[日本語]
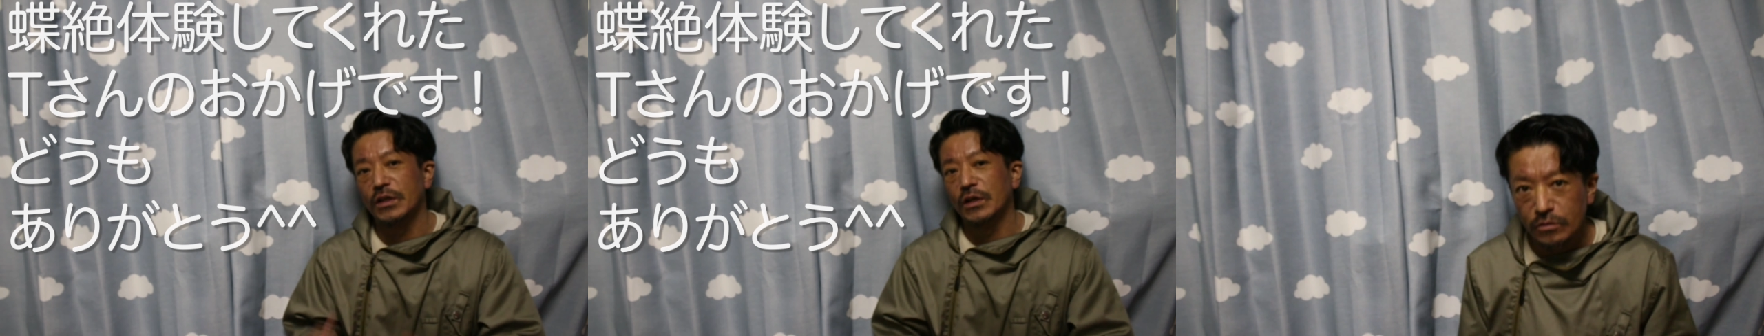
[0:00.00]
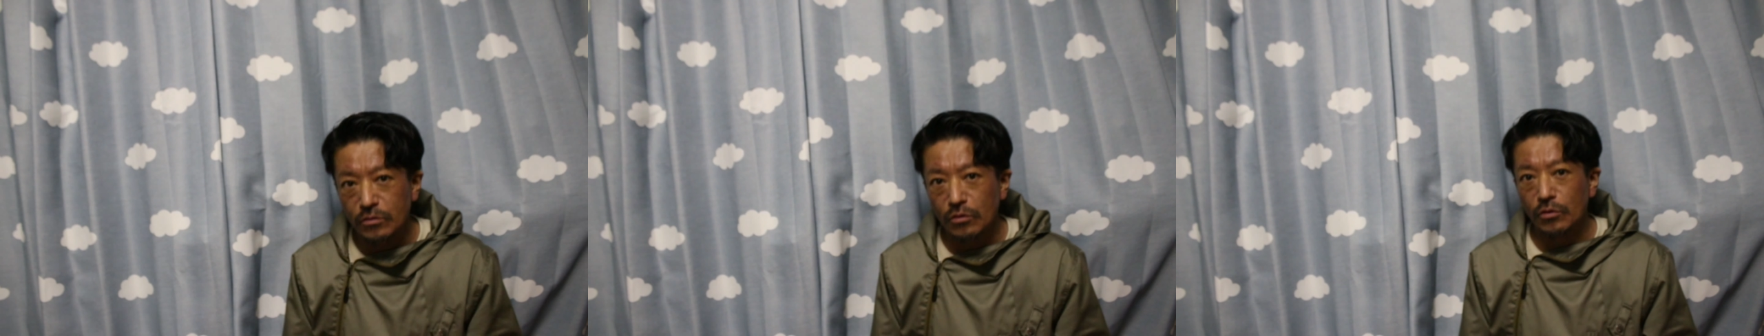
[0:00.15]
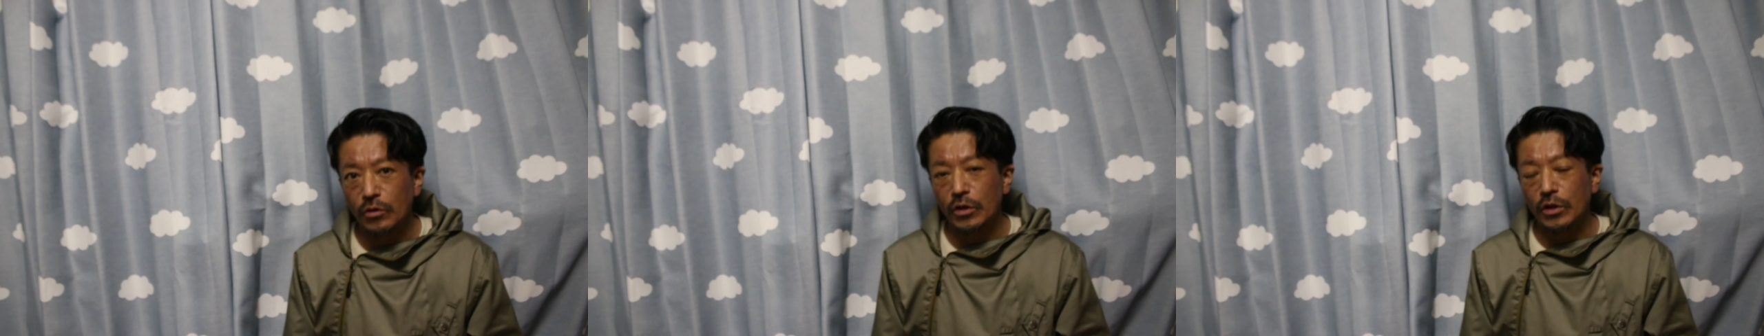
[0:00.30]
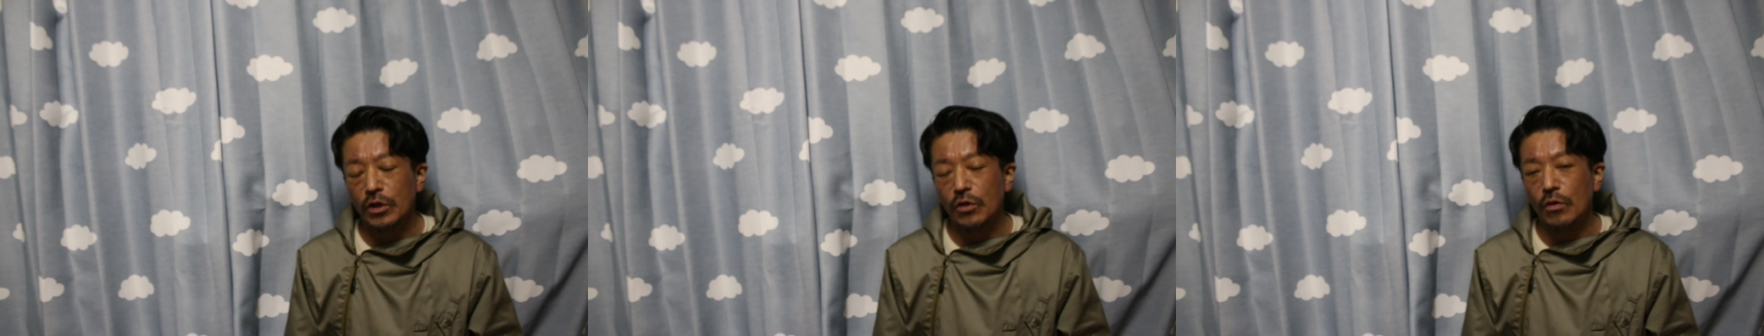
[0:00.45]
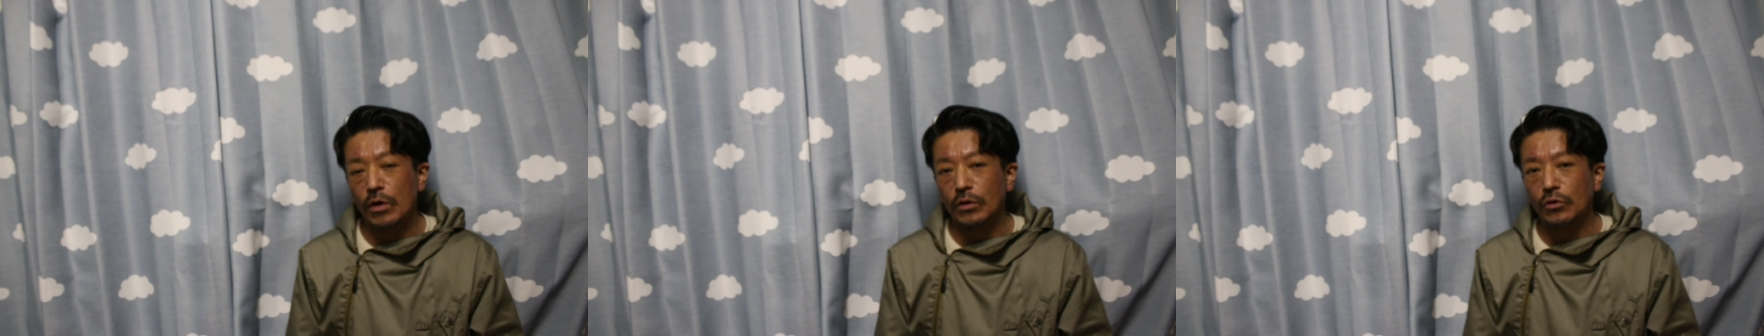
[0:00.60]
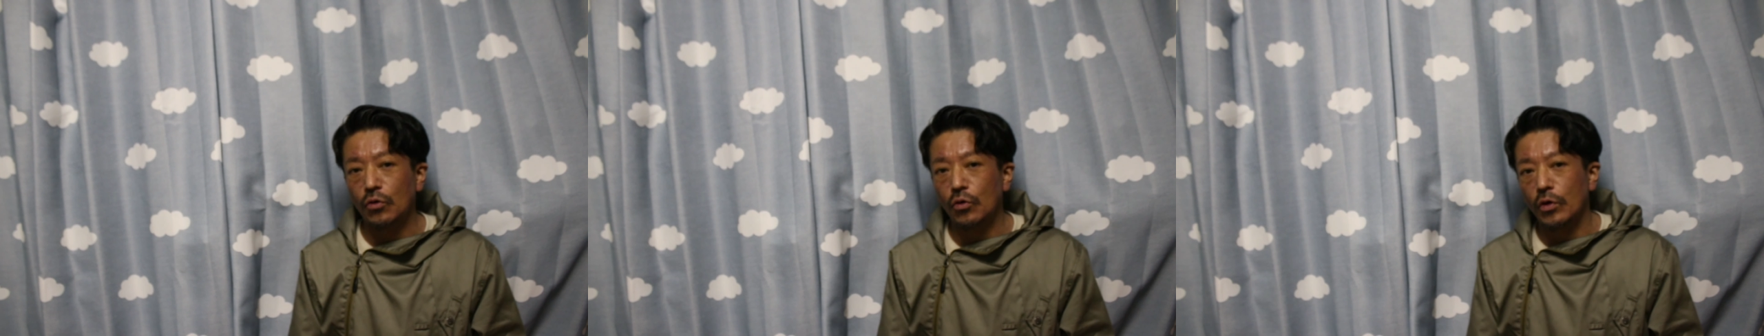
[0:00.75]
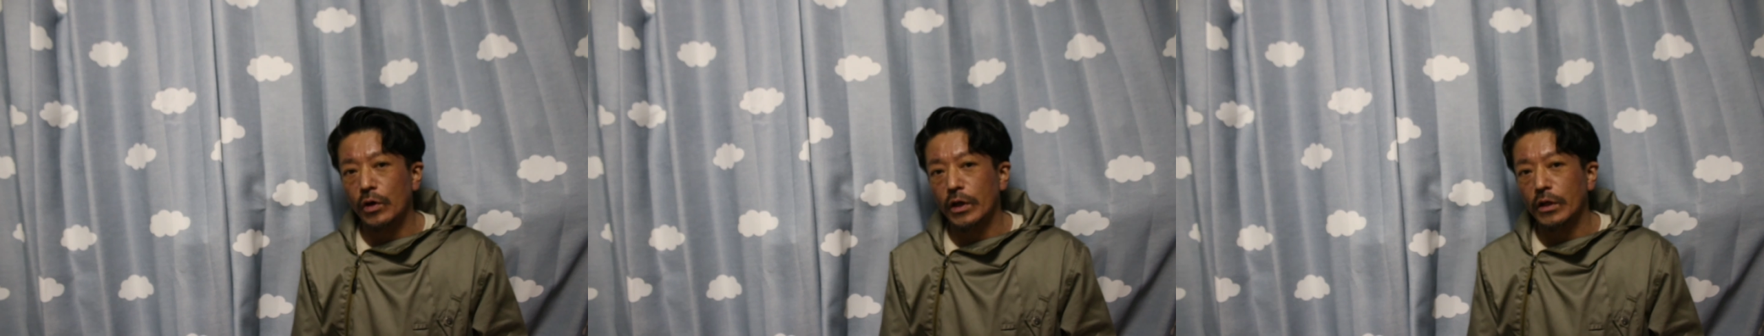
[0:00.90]
それでは
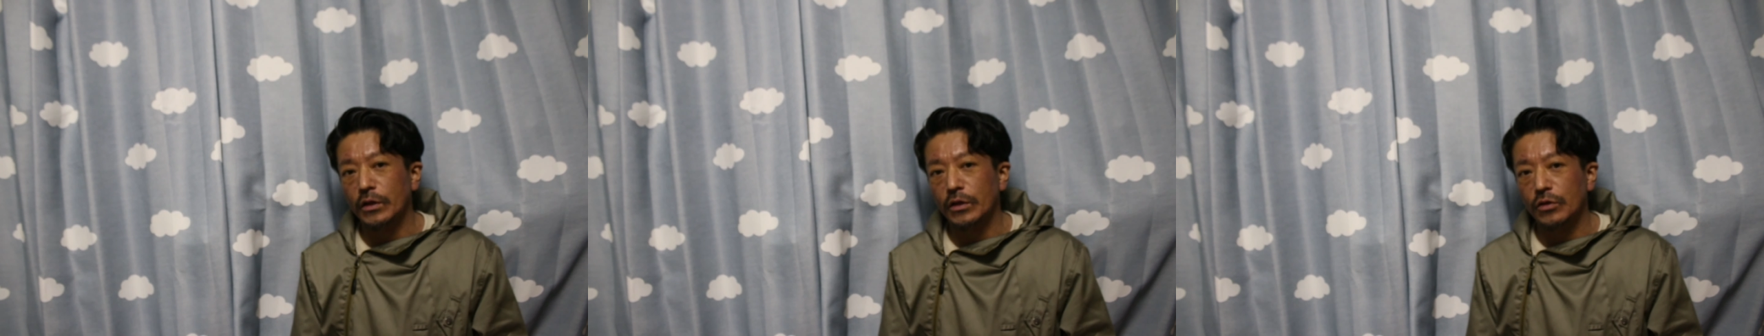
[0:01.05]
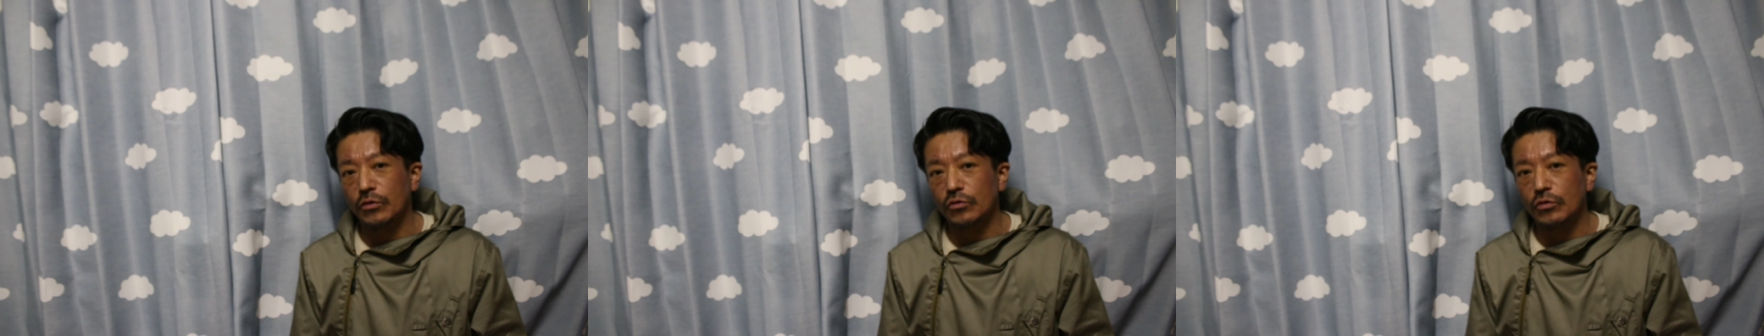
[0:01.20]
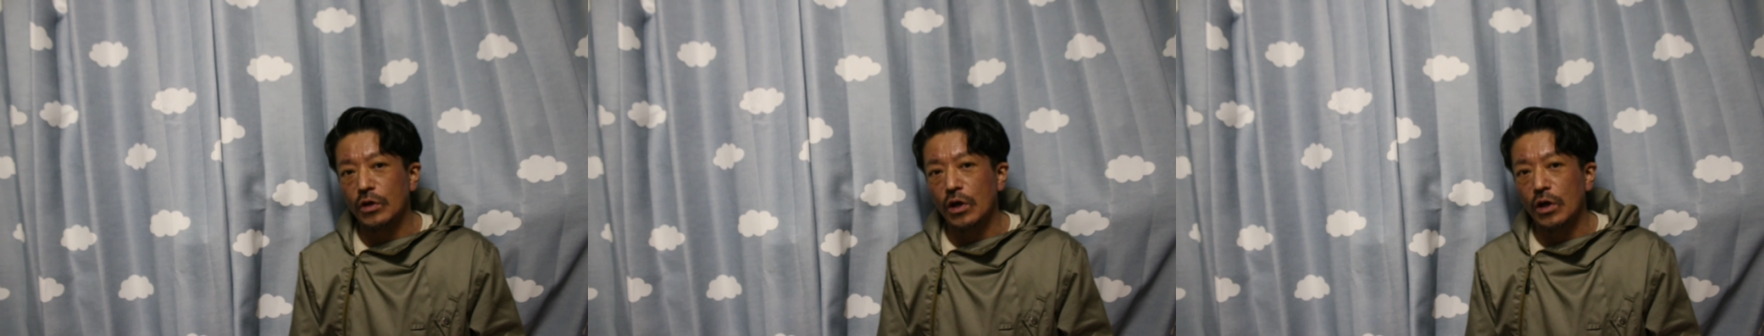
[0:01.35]
どうやって羽